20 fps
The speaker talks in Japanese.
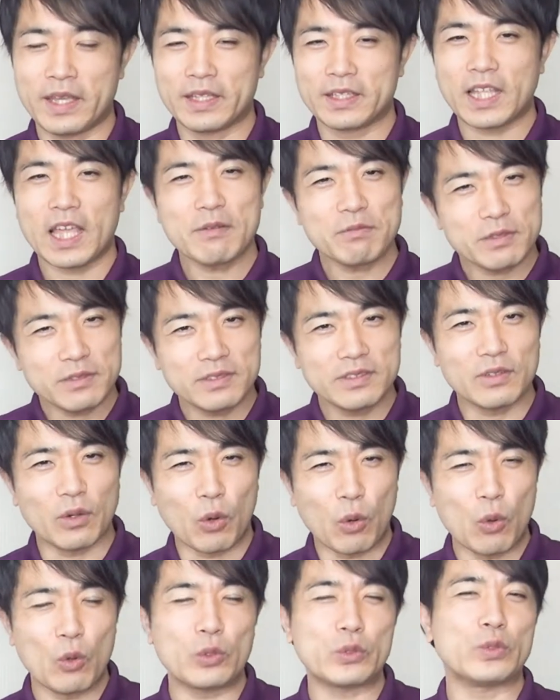多分
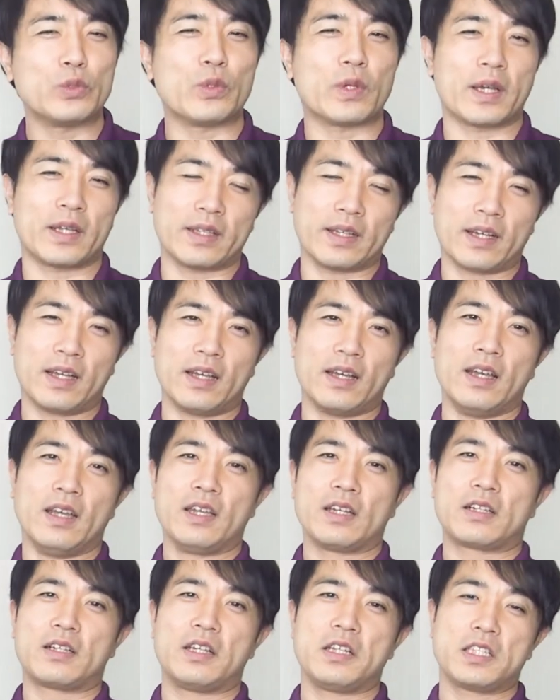多くの方が
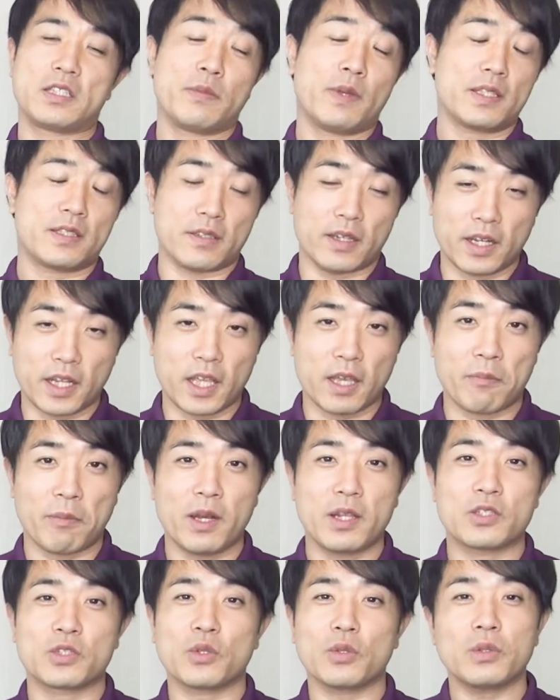クリスマスはね、やっぱ
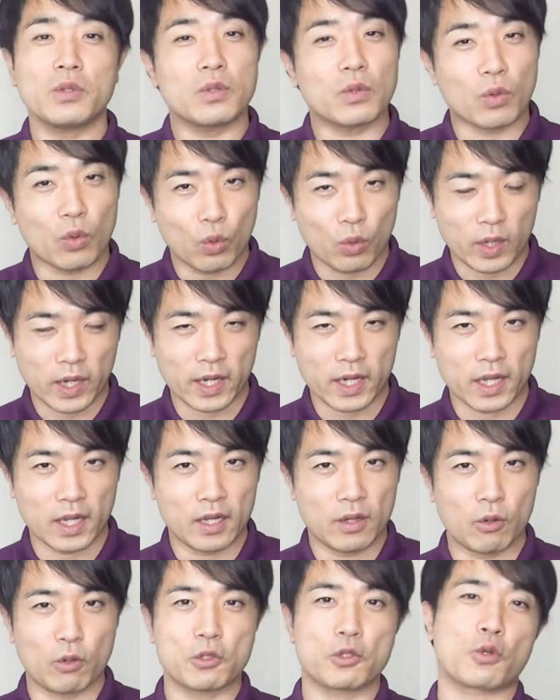りちょっと豪華な
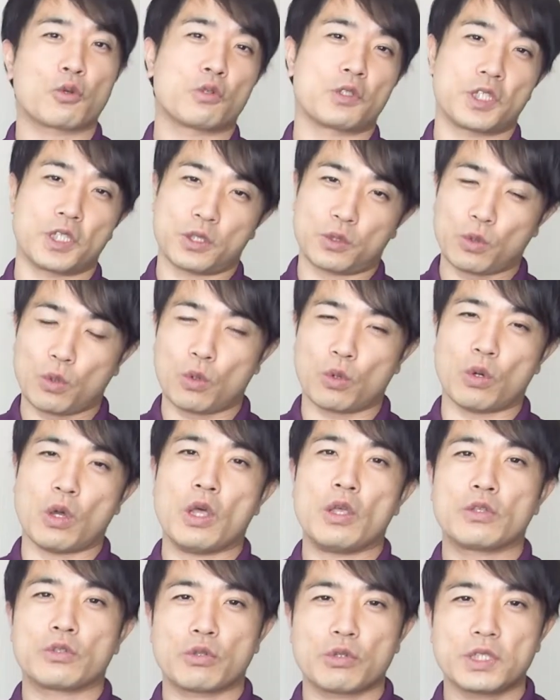お食事と、
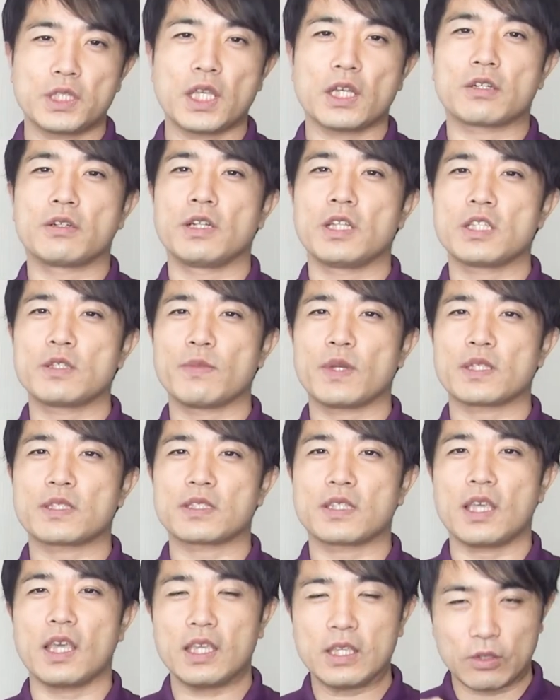そして
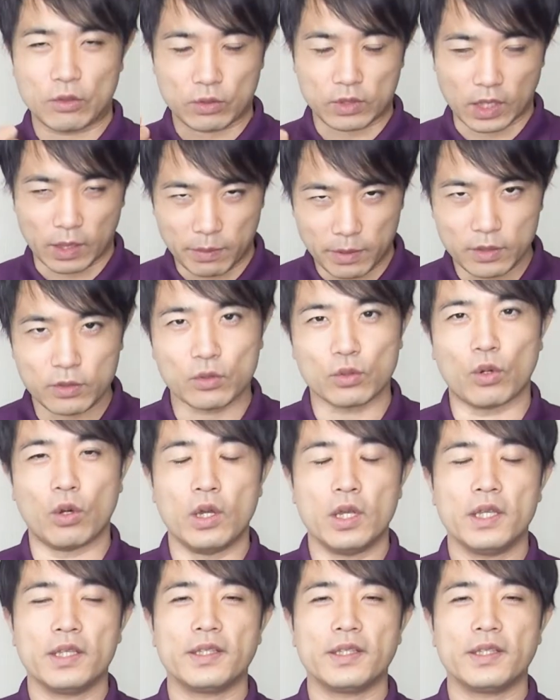クリスマスケーキを食べると。